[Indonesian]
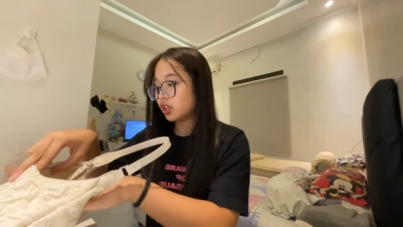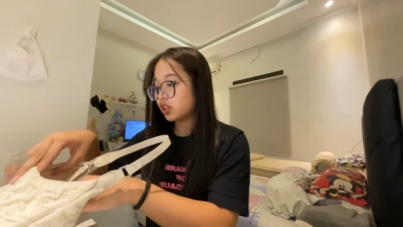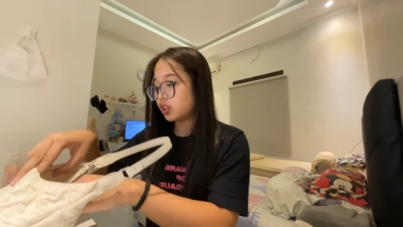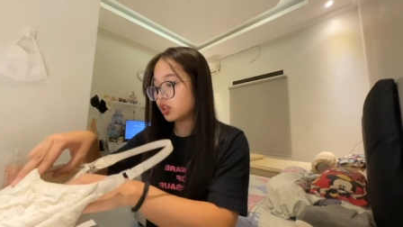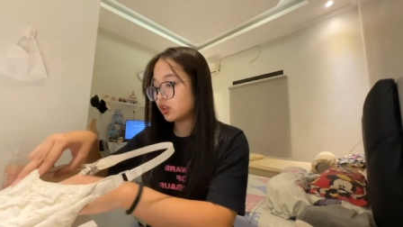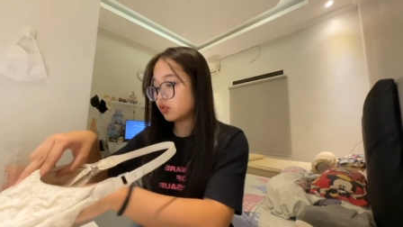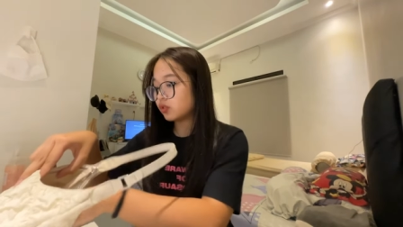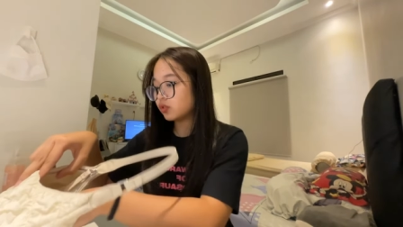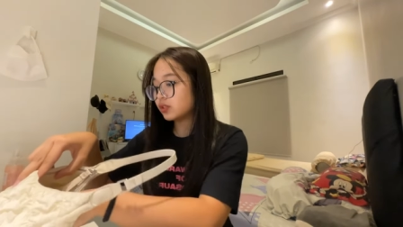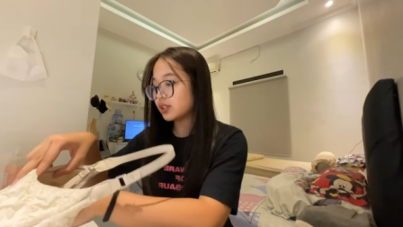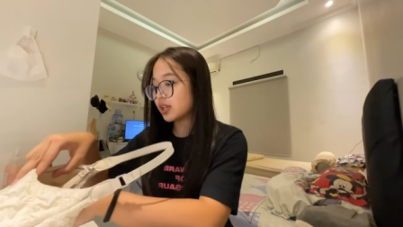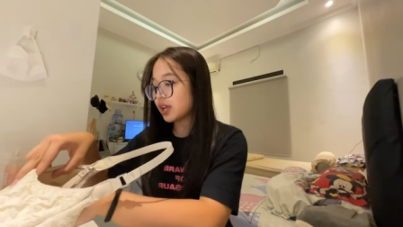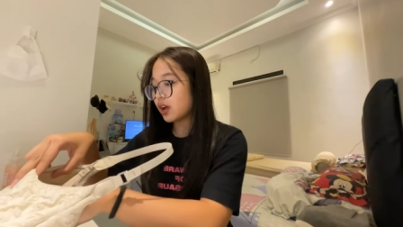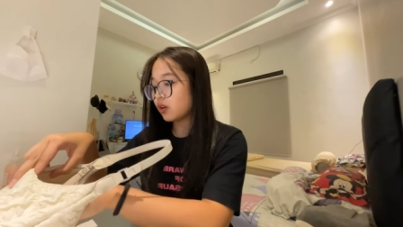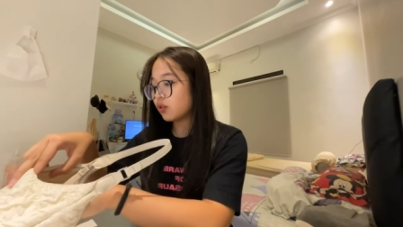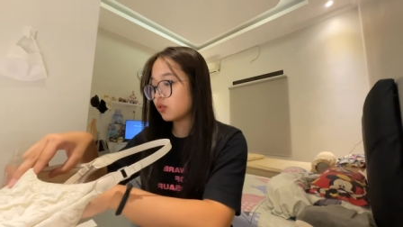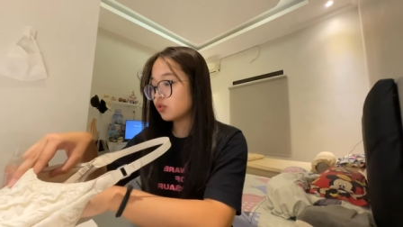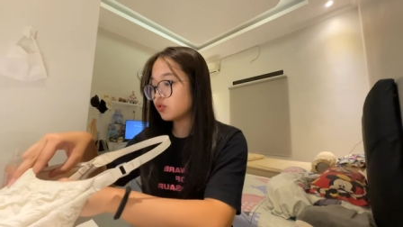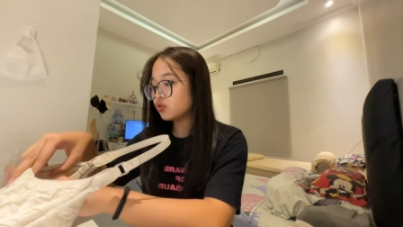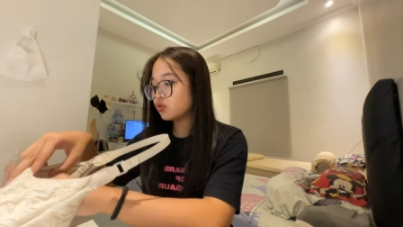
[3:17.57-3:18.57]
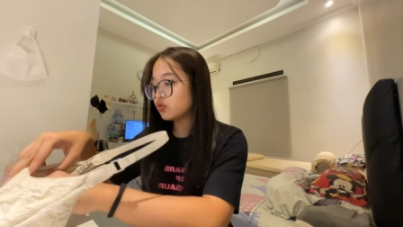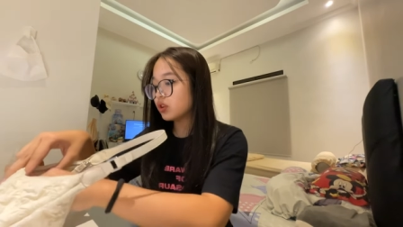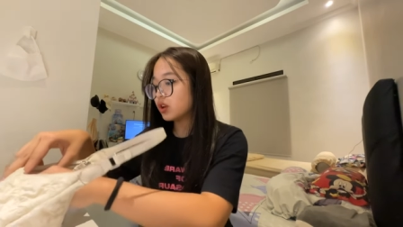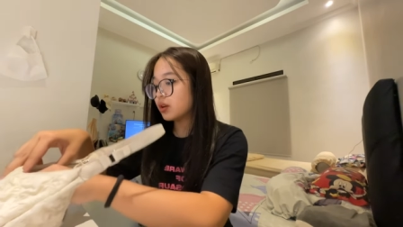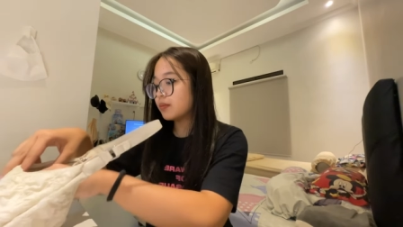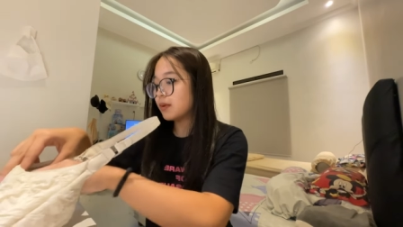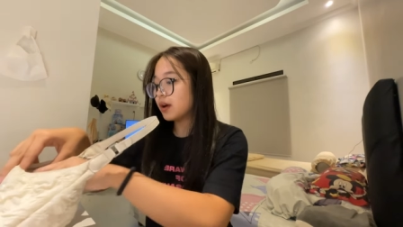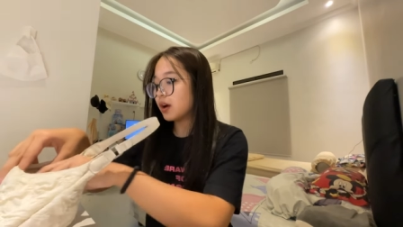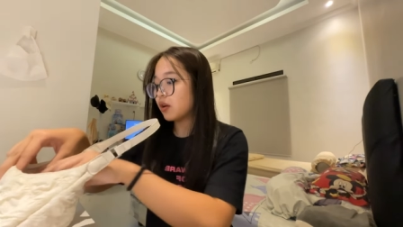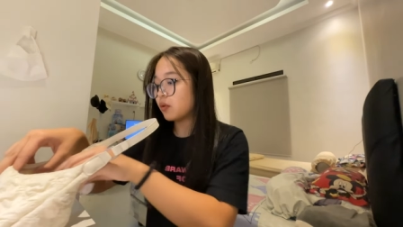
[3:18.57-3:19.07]
Terus aku juga
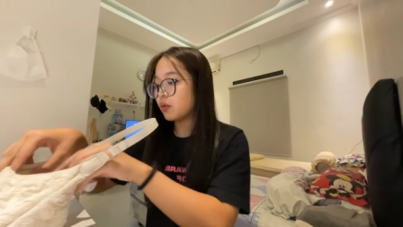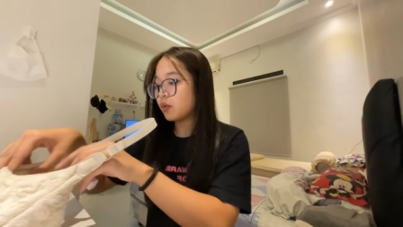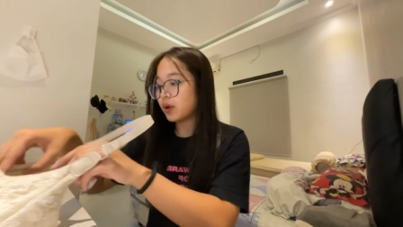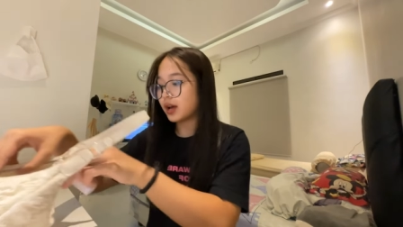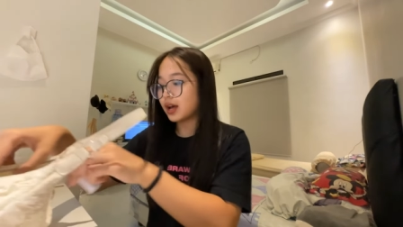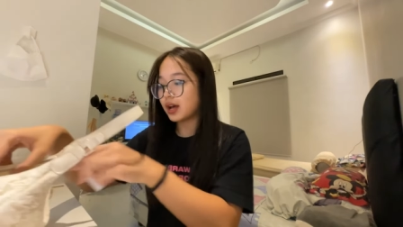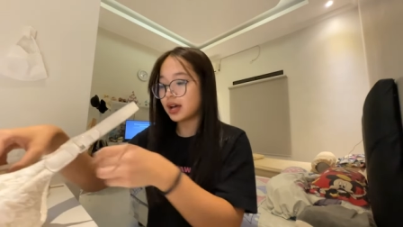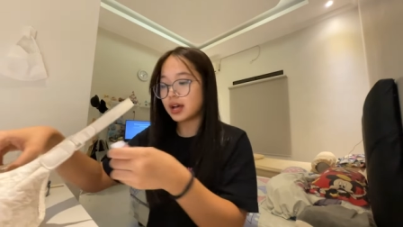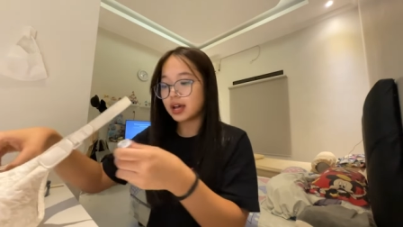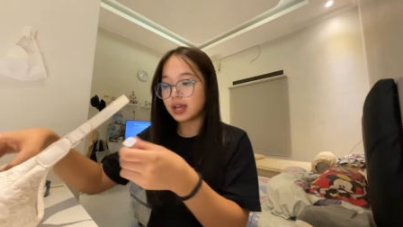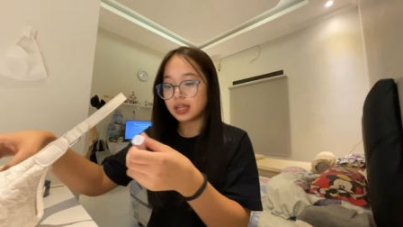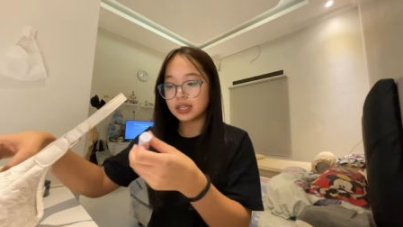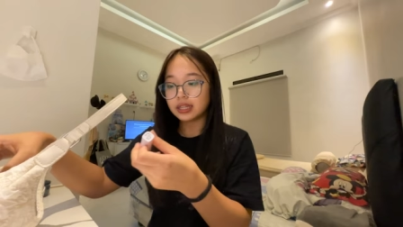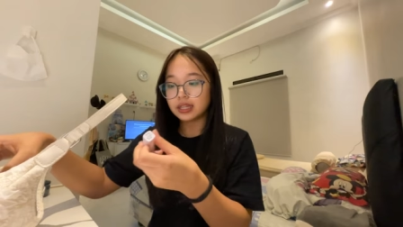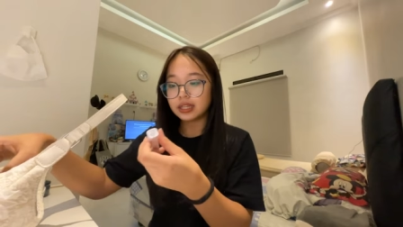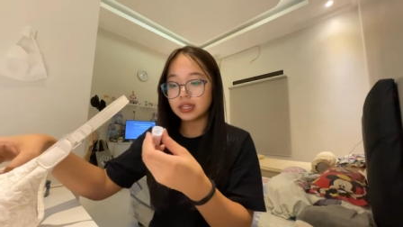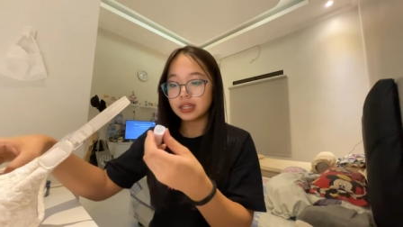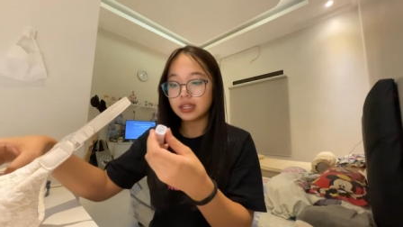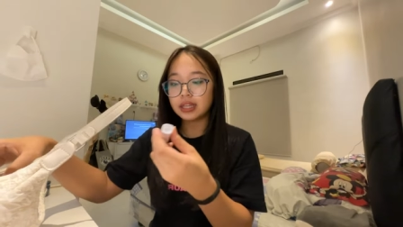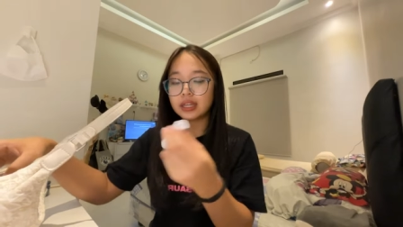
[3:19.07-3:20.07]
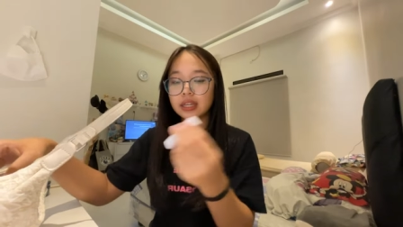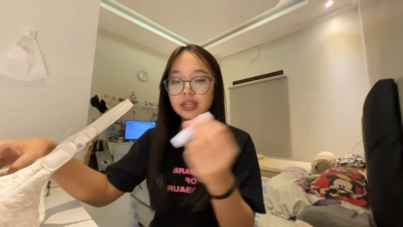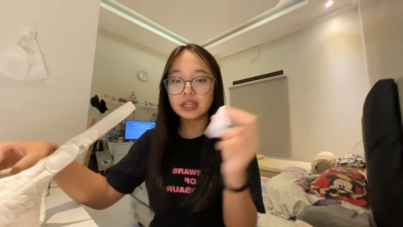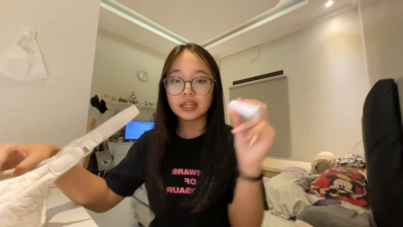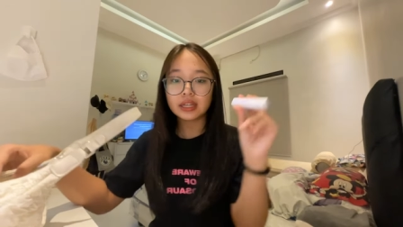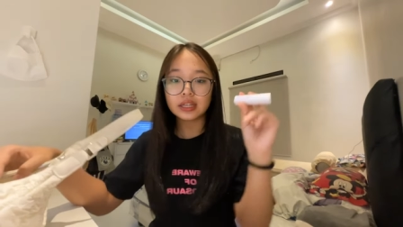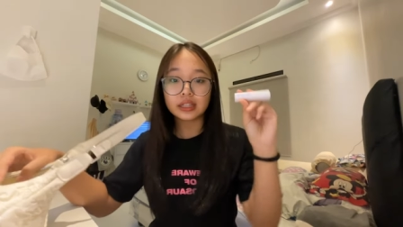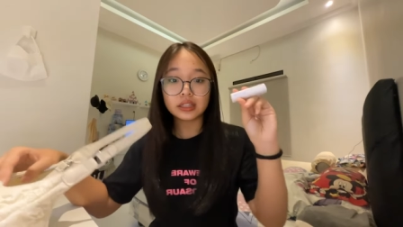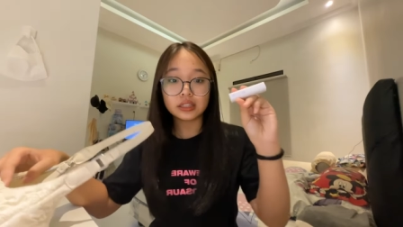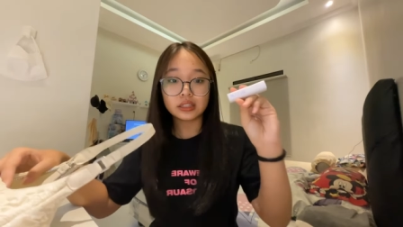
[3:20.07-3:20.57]
bawa ini
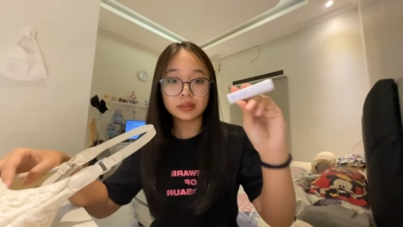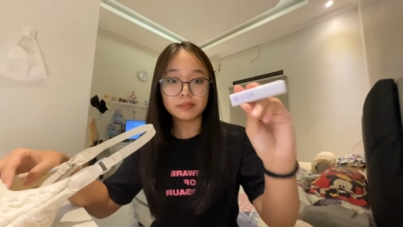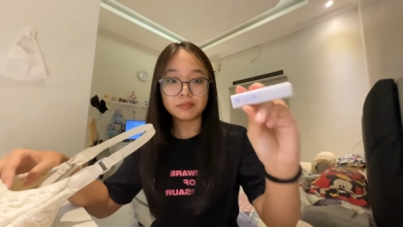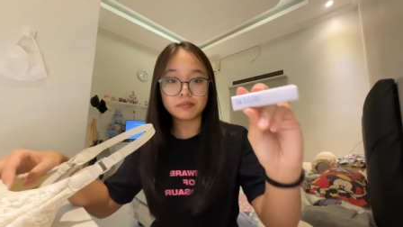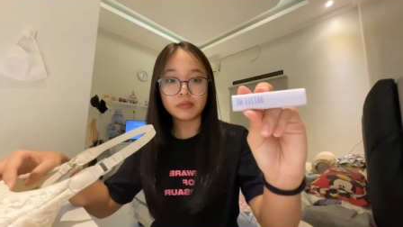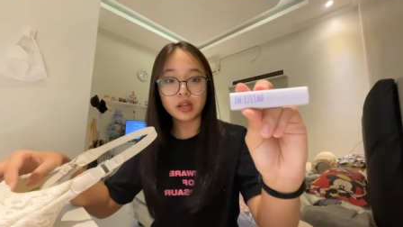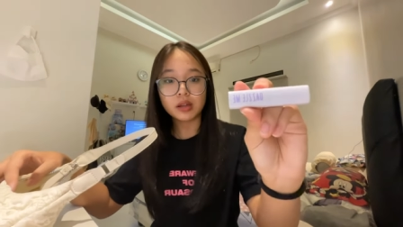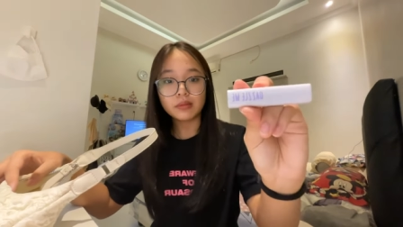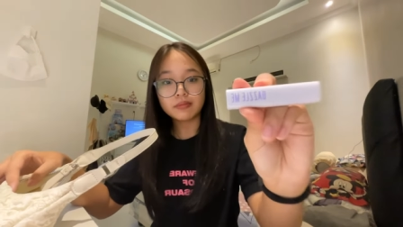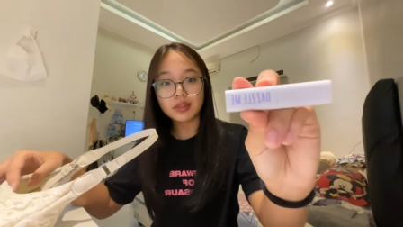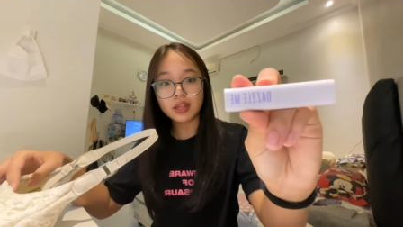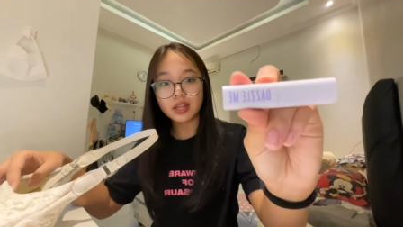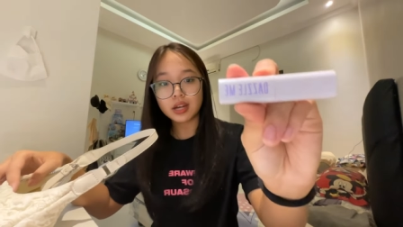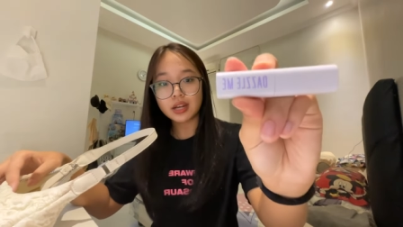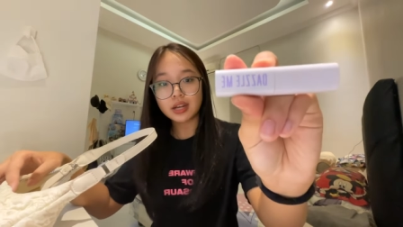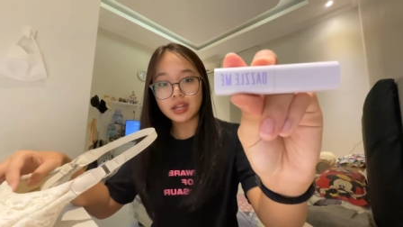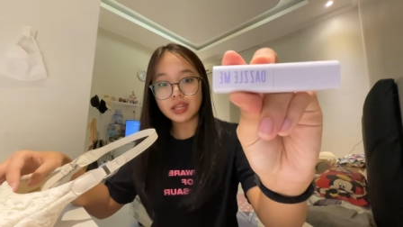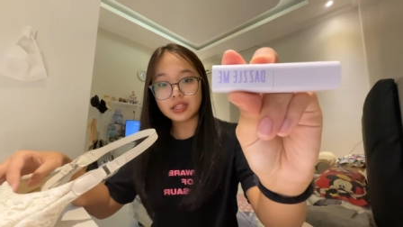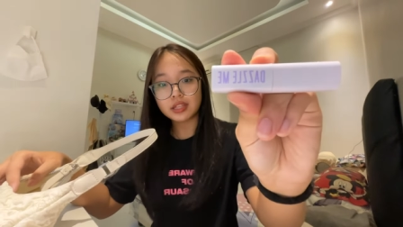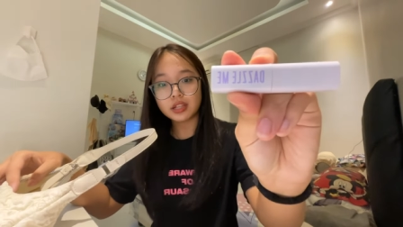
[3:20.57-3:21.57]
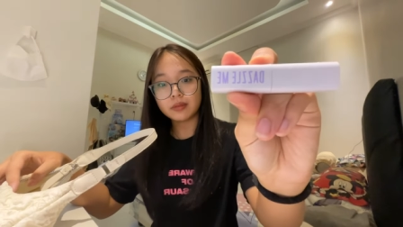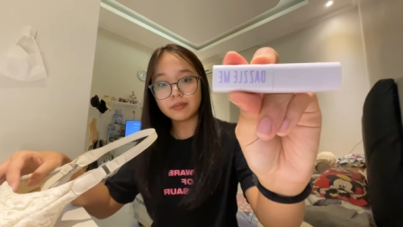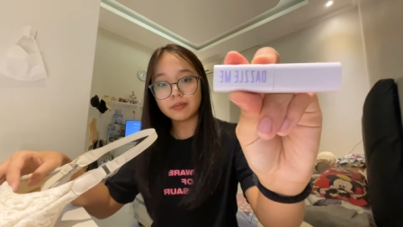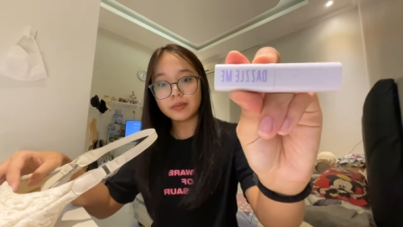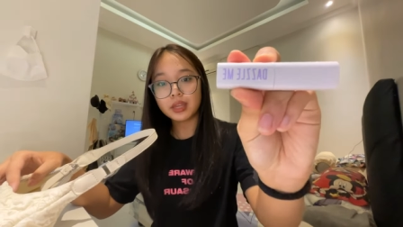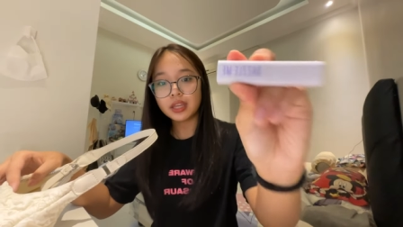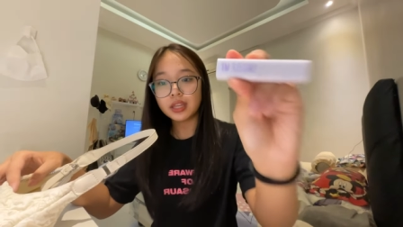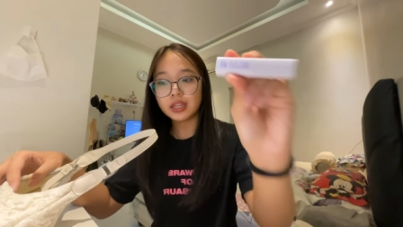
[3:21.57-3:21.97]
lip balm dari Dazzle Me.